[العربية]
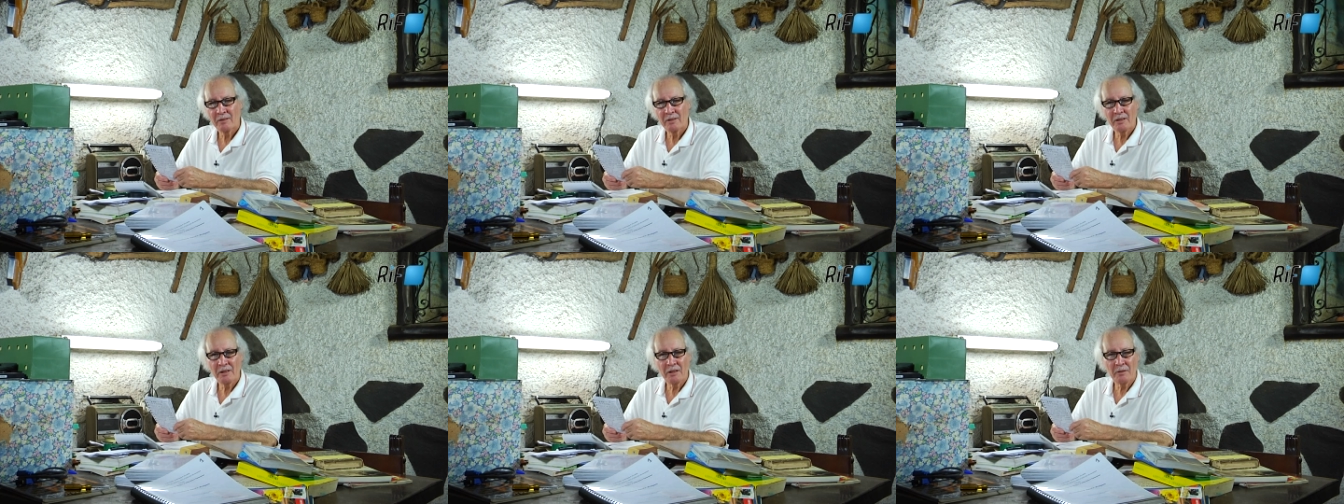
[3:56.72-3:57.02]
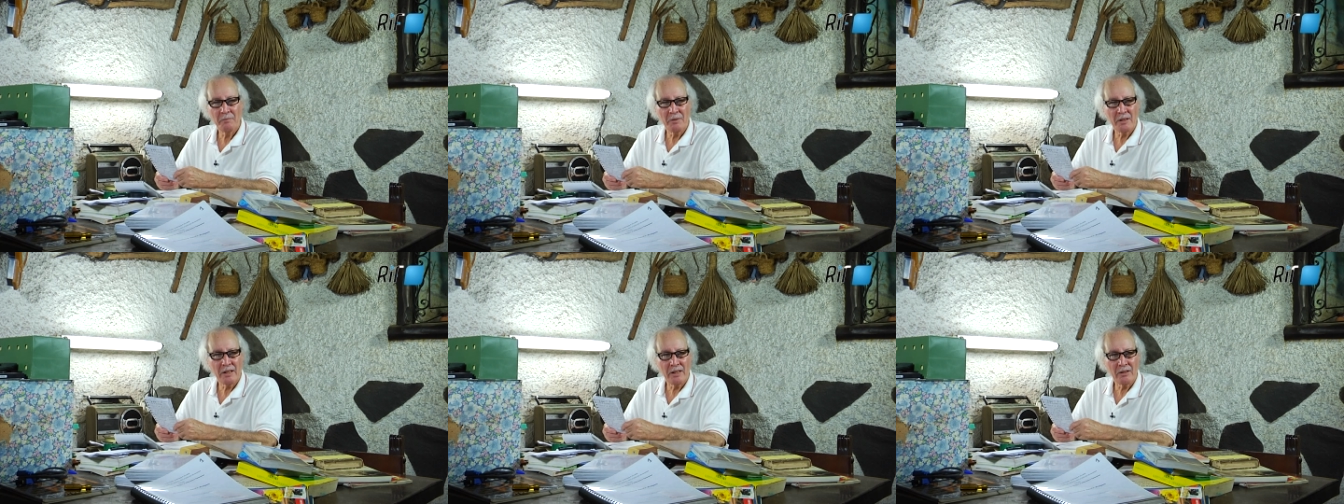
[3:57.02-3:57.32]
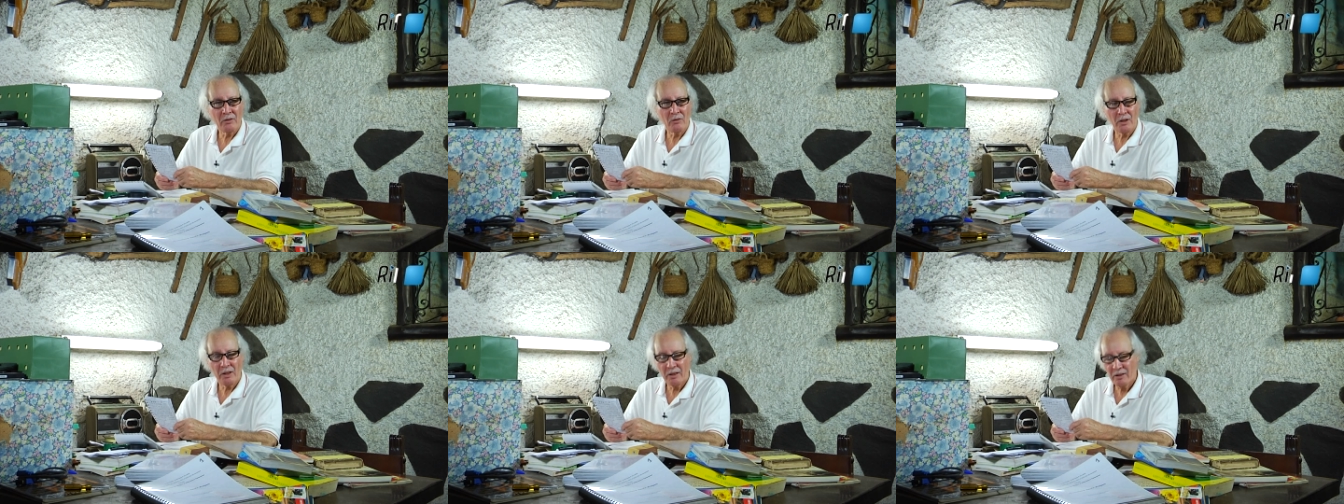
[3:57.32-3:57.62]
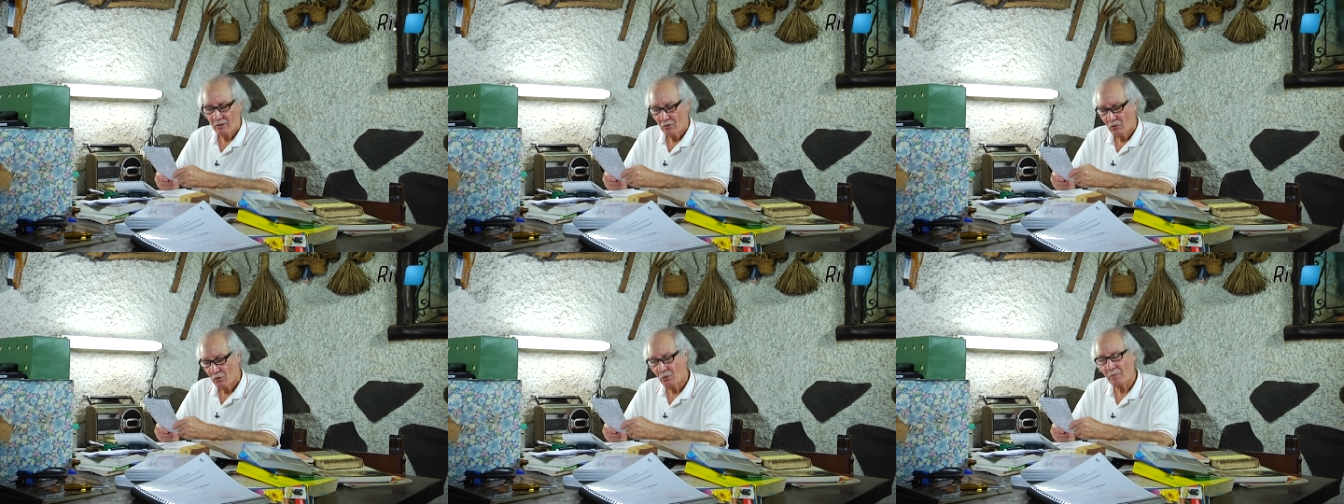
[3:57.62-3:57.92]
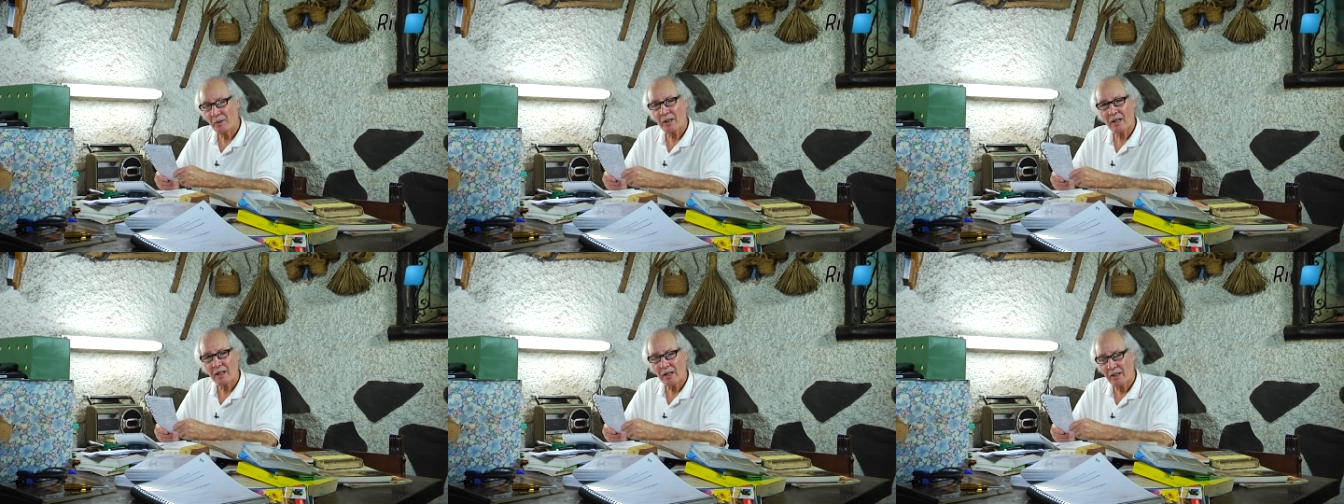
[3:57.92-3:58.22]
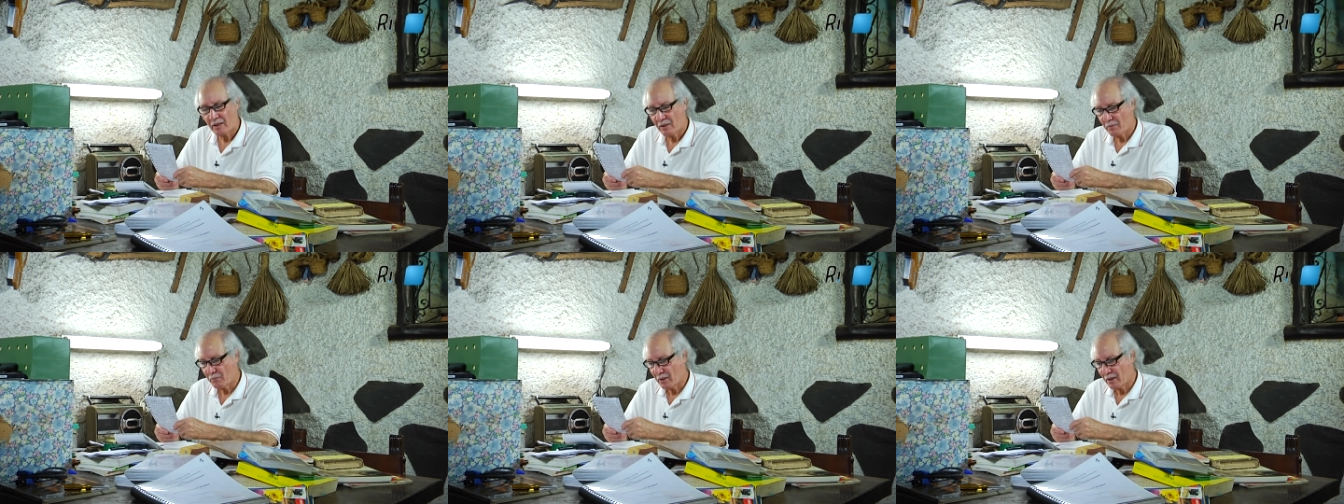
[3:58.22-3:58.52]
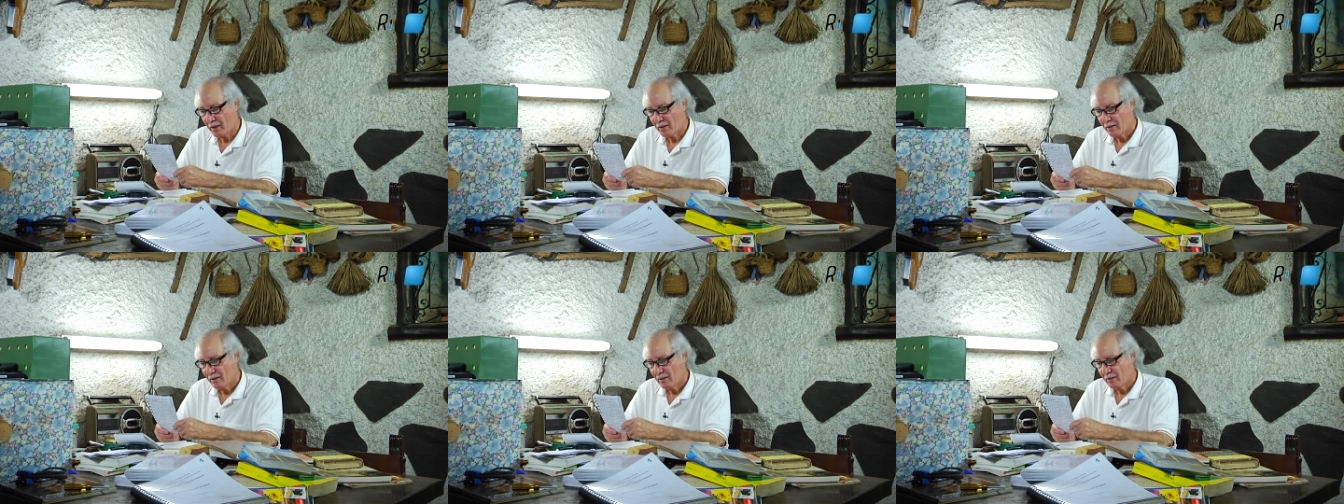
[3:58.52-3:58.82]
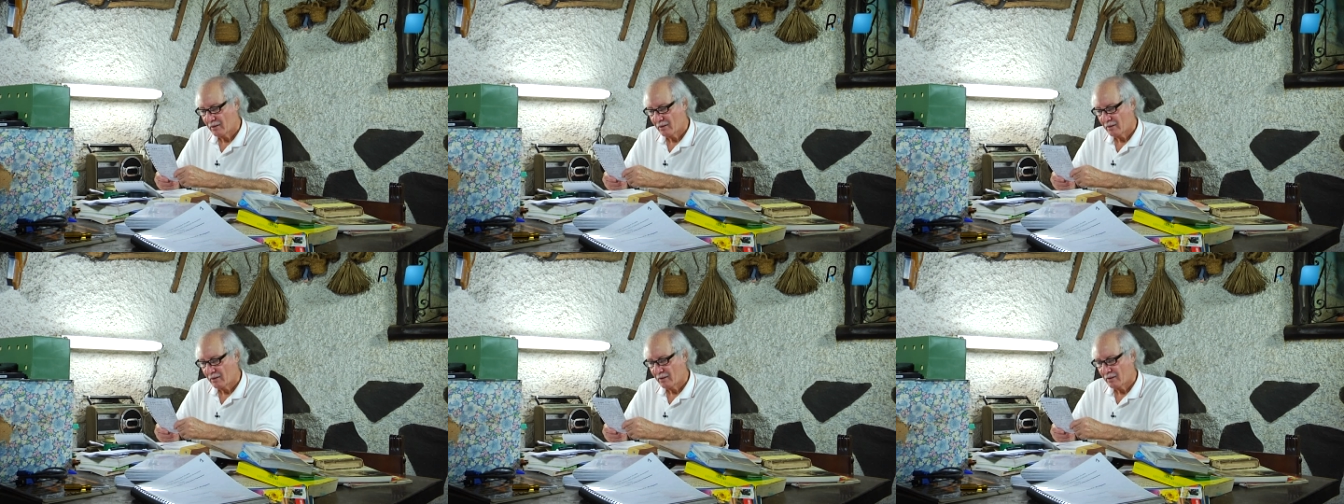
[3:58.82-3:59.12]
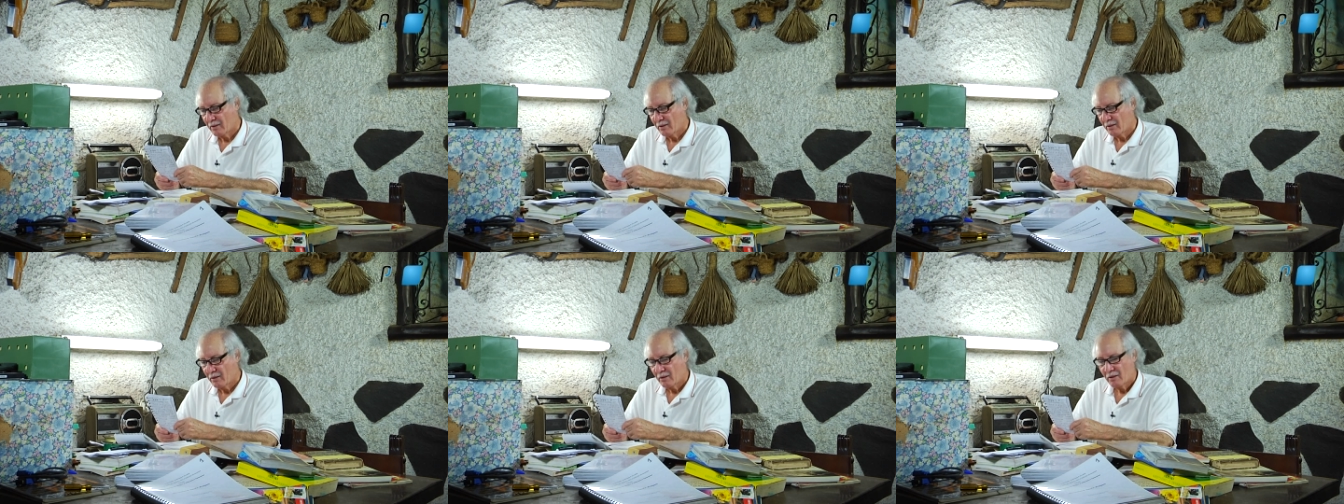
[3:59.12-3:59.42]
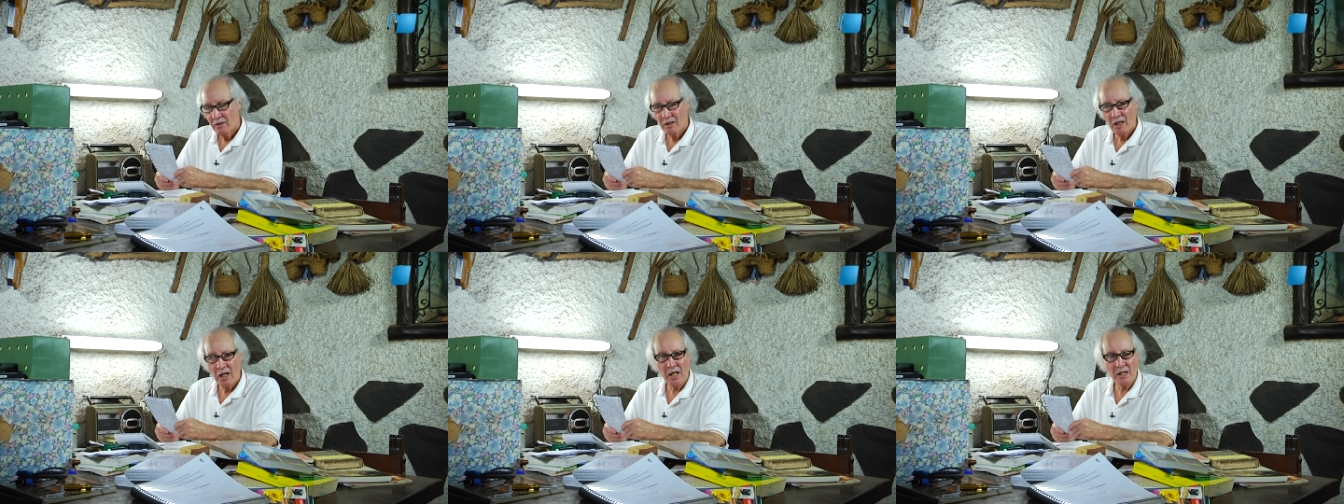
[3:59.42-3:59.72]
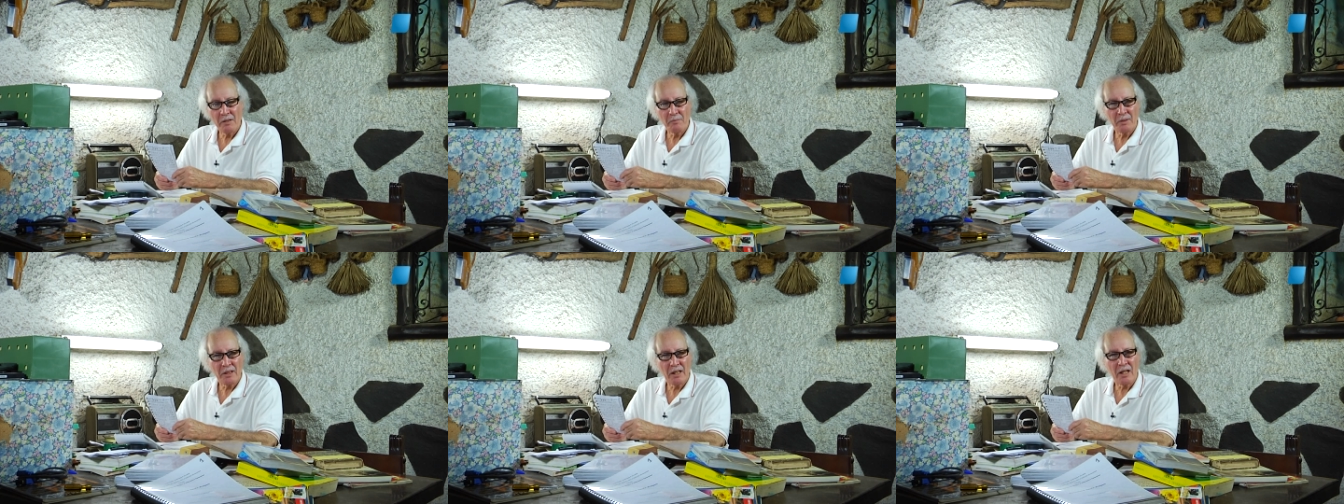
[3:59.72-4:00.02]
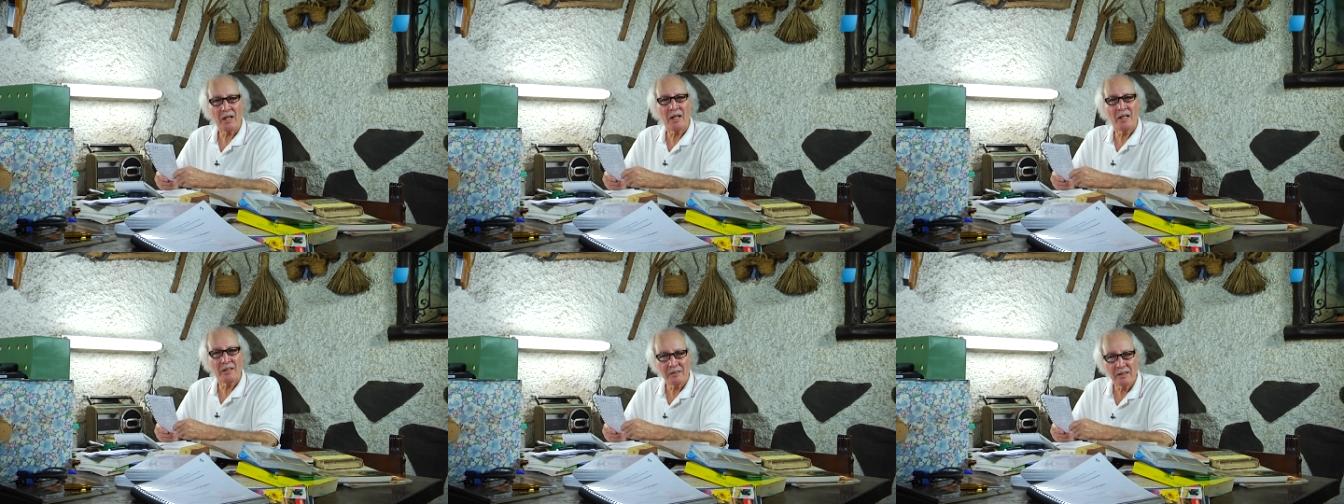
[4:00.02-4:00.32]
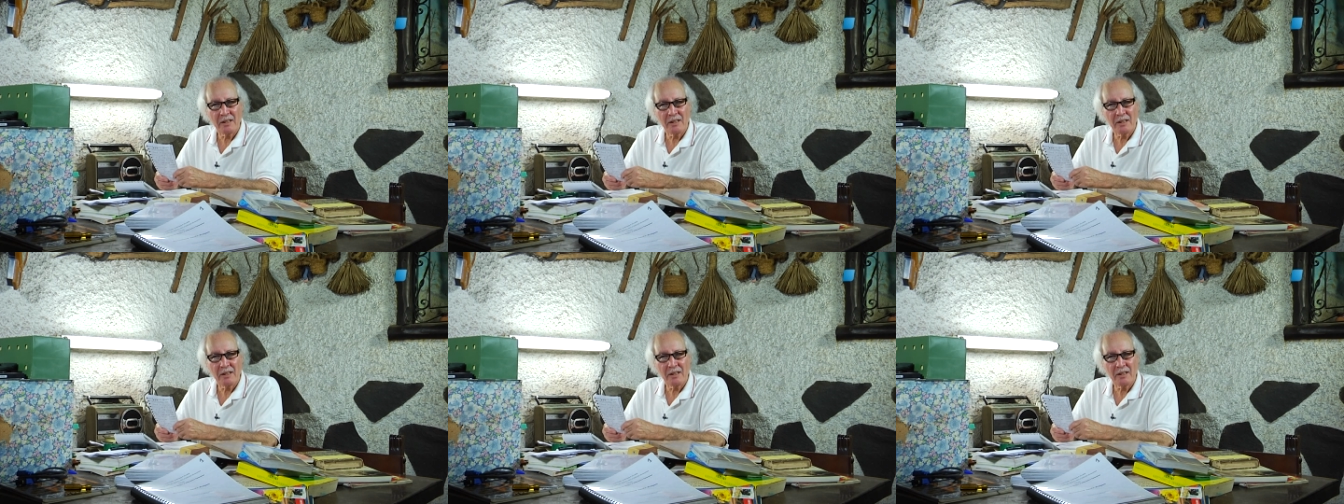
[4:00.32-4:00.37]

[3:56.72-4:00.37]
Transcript: يمرا يروح انا ومي قان يمرا اه يمرا قان